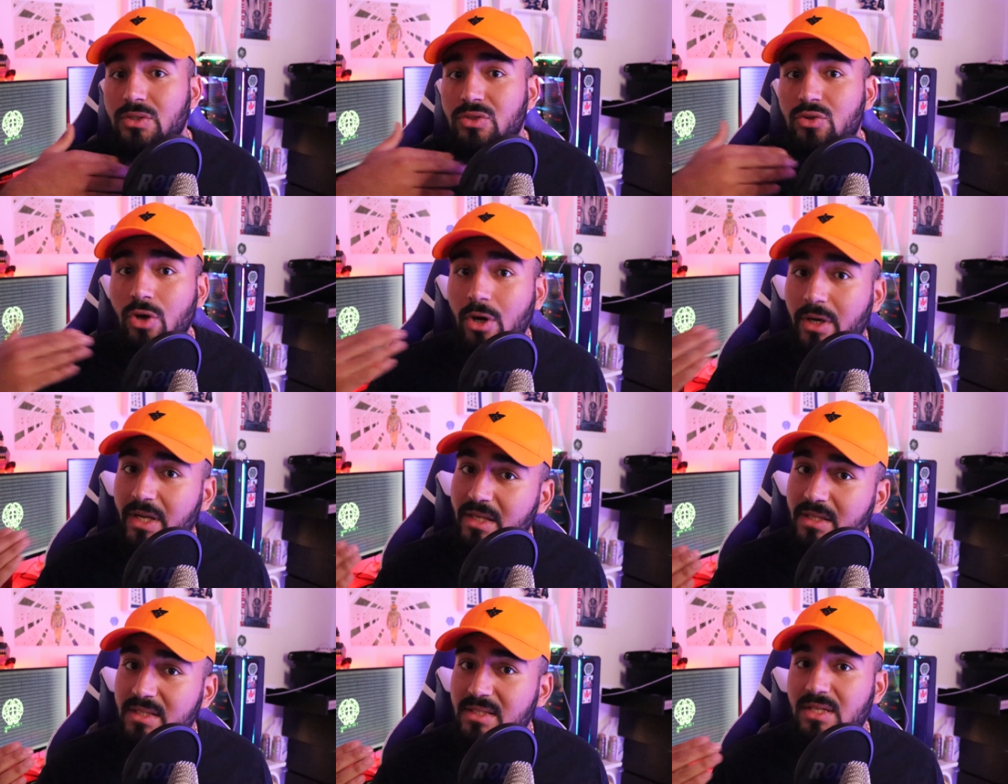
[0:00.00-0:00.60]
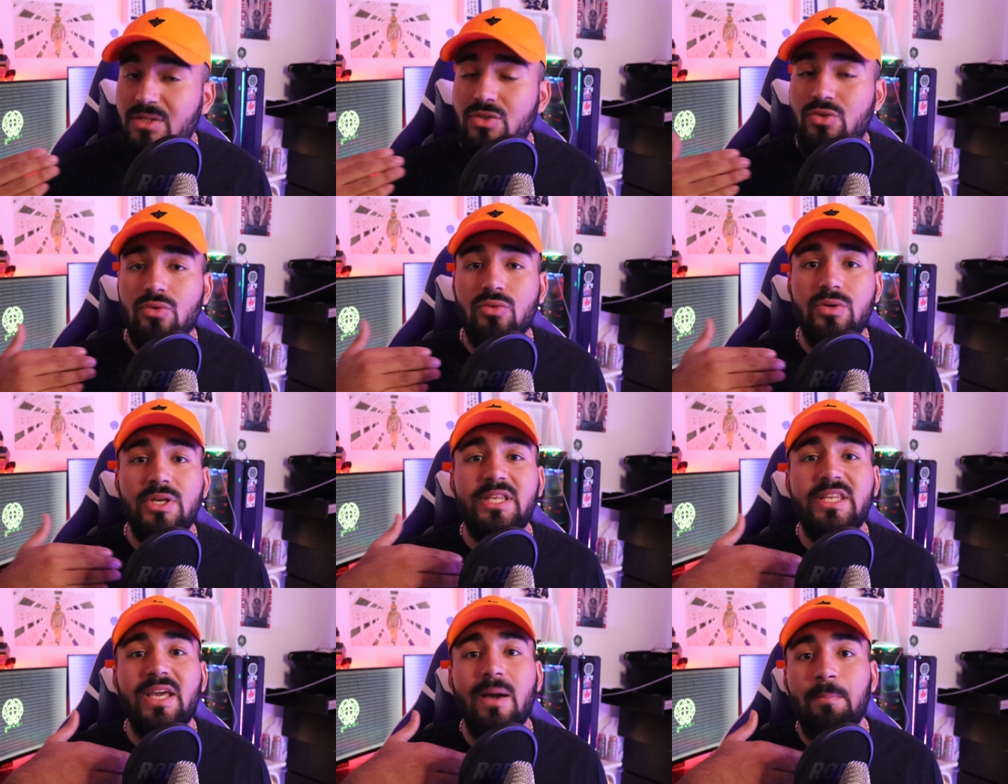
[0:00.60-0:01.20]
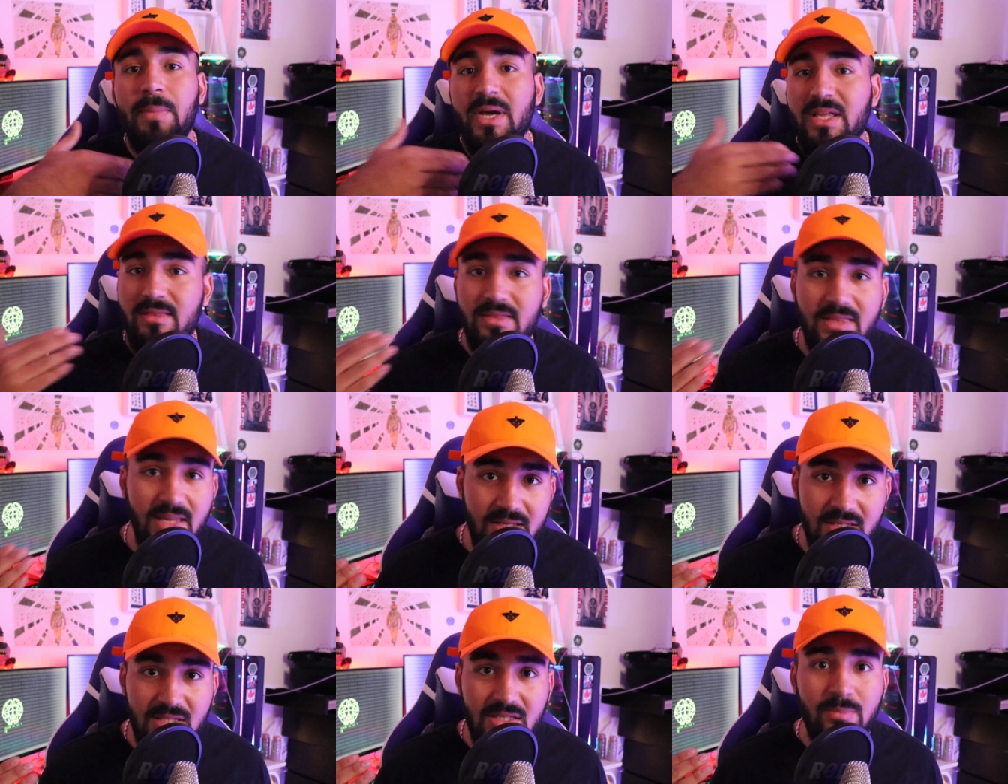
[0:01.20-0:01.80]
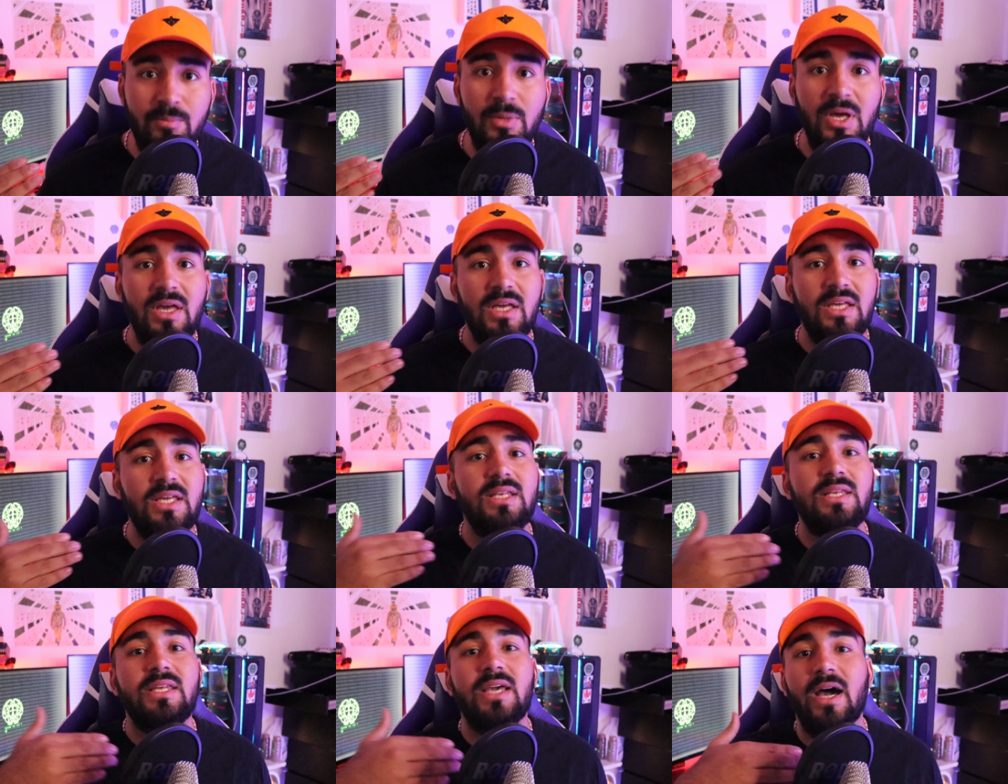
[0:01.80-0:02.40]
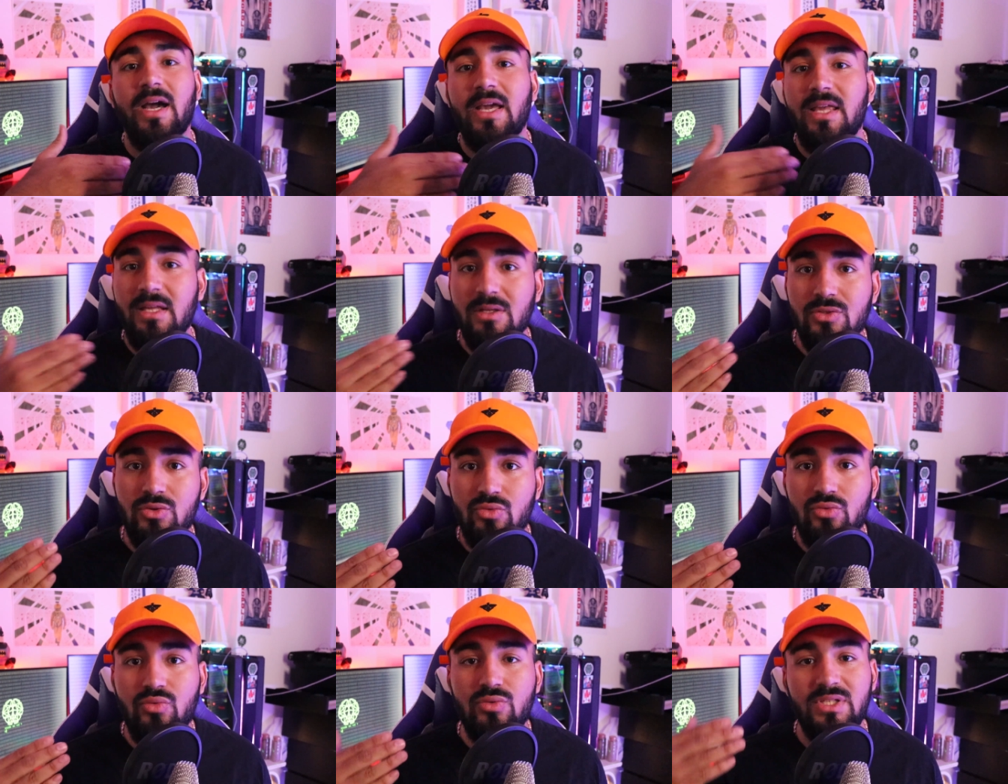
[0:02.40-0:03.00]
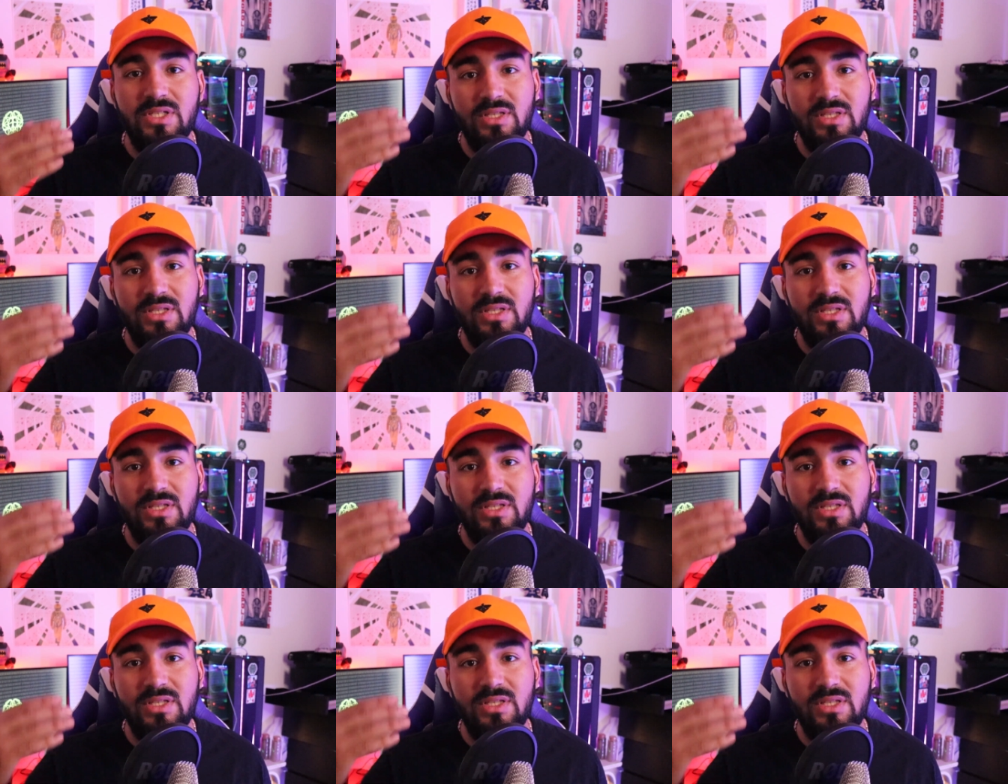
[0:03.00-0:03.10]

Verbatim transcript: d'organisation, il n'y a pas d'équipe, il n'y a rien du tout.